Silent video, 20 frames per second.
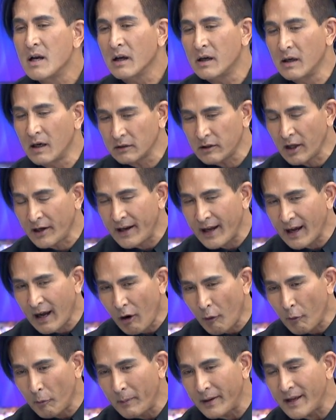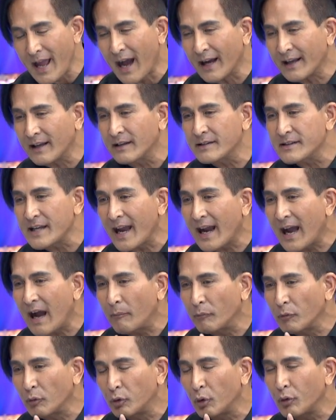คือตอนนี้เขาไม่อยากใช้
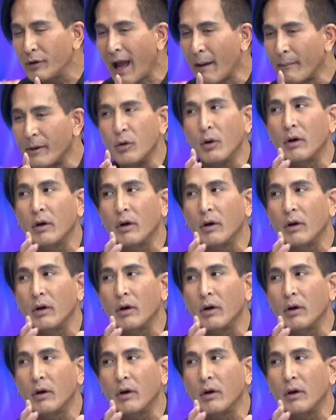คำทุกอย่างเป็น